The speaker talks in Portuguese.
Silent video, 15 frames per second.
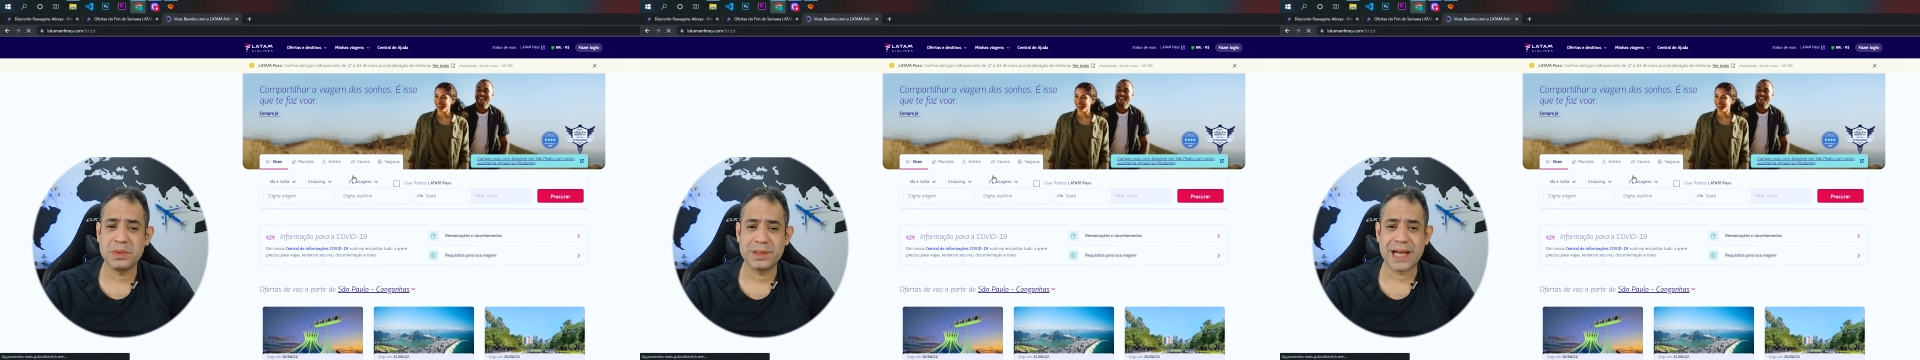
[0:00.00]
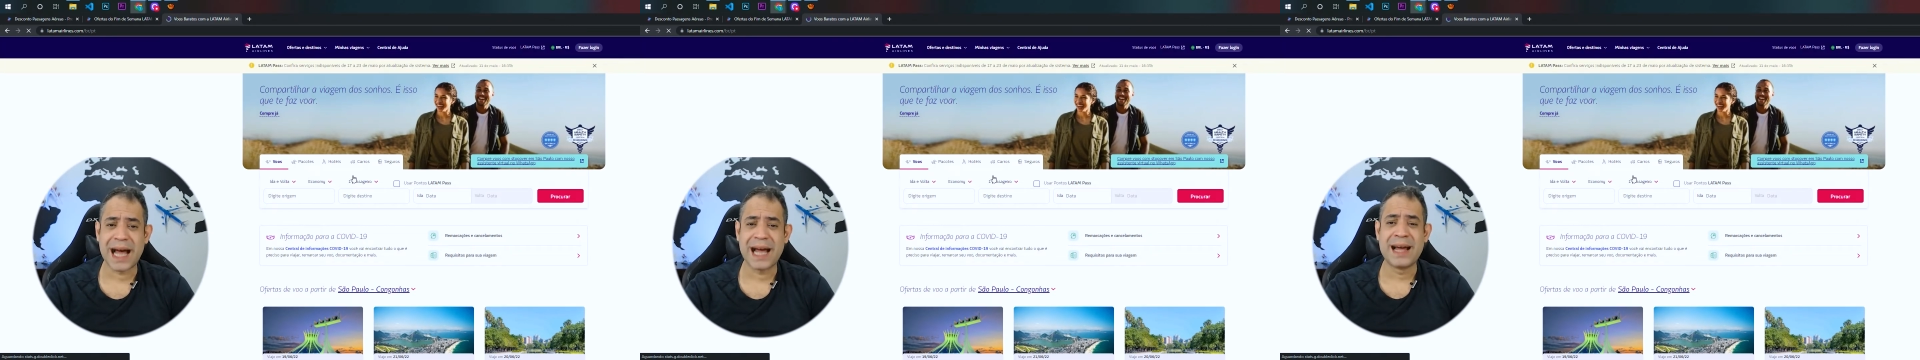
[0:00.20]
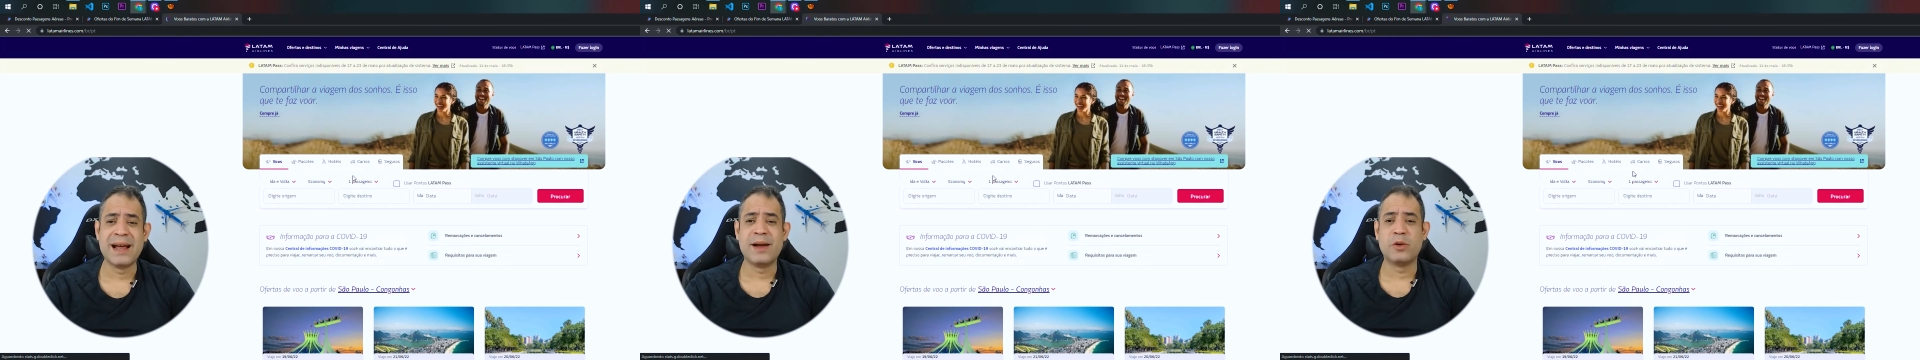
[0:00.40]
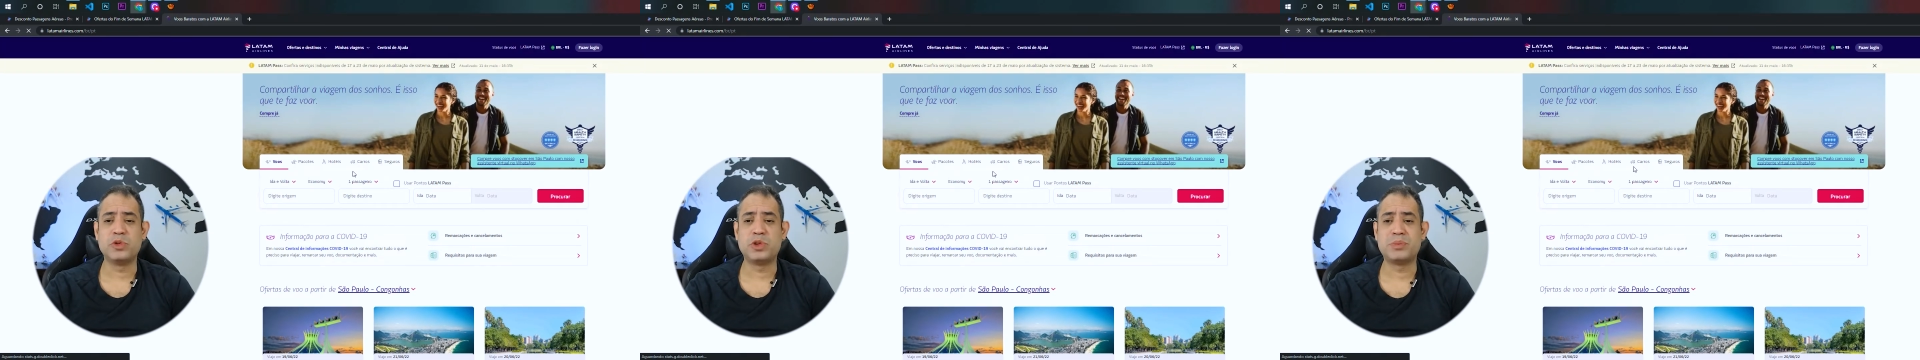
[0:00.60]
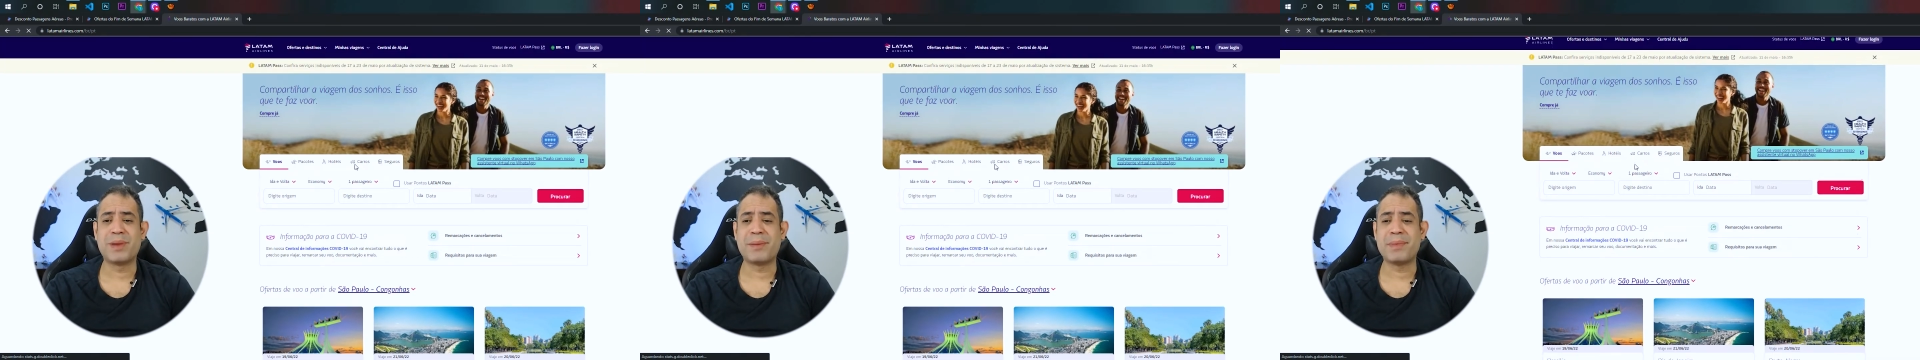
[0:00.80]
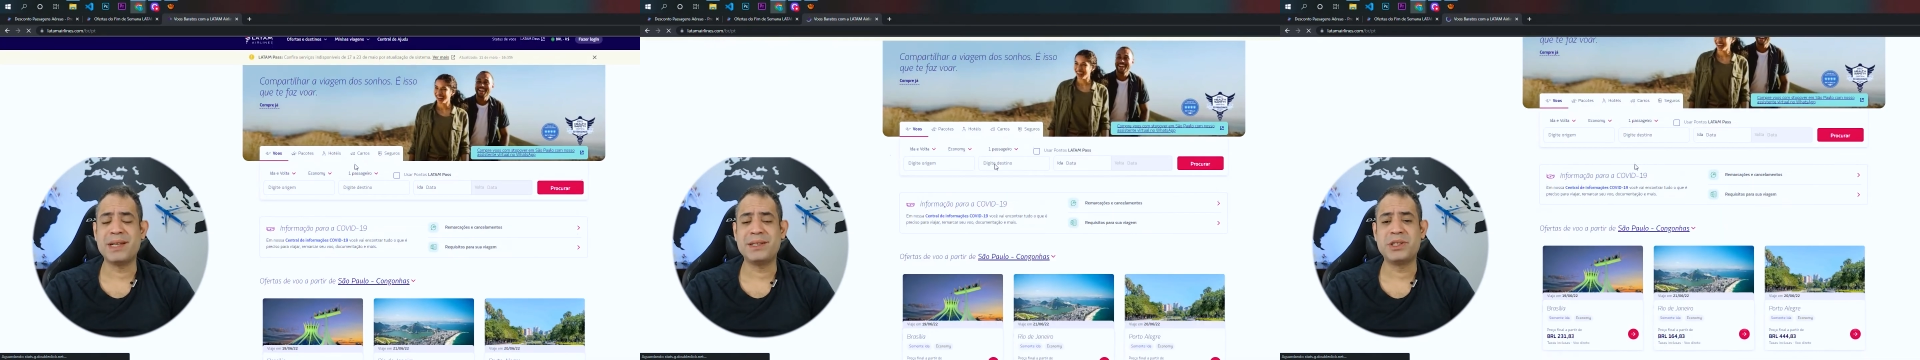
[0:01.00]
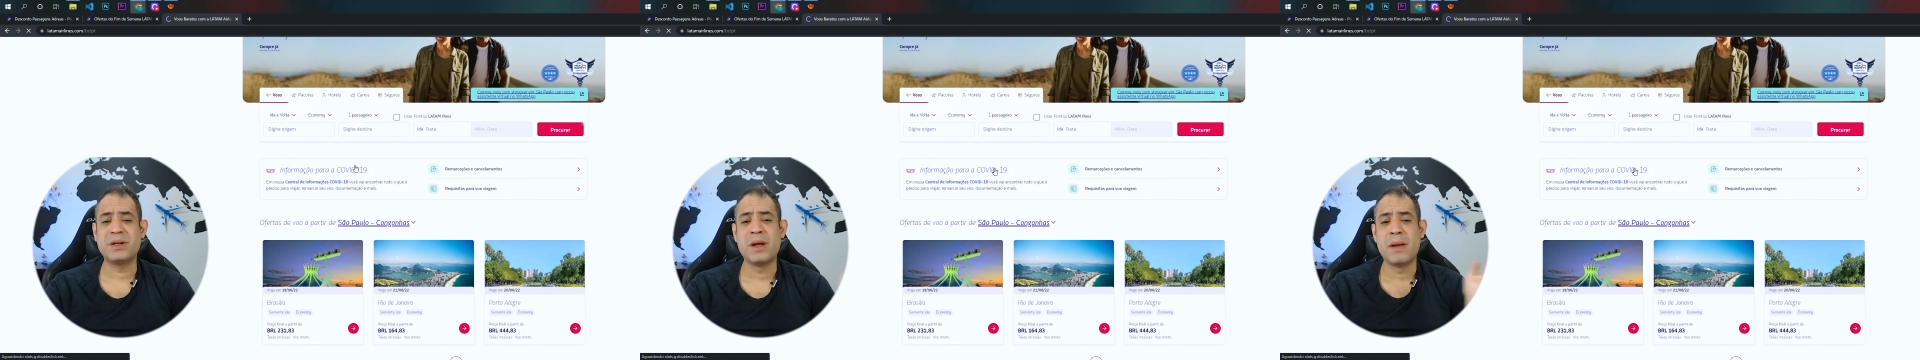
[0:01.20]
tá? Ultimamente,